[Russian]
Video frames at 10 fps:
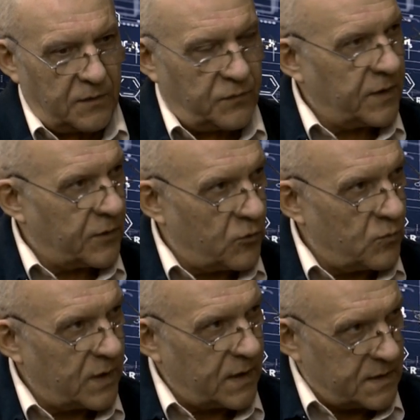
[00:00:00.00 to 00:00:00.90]

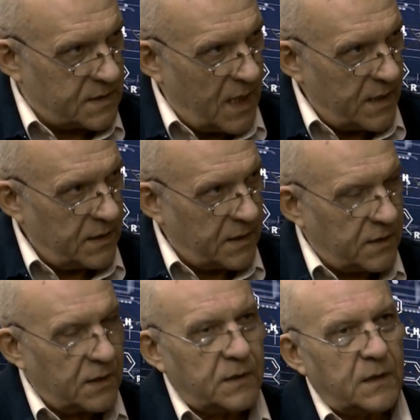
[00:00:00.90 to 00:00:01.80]
реферируемых изданиях
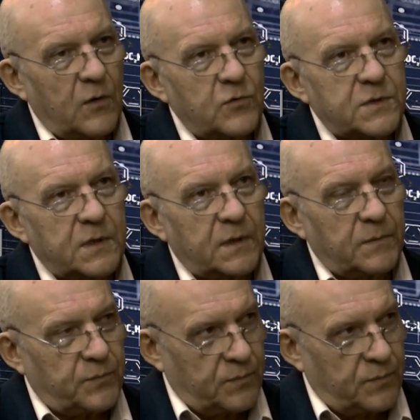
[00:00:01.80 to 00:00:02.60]
каких-то научных,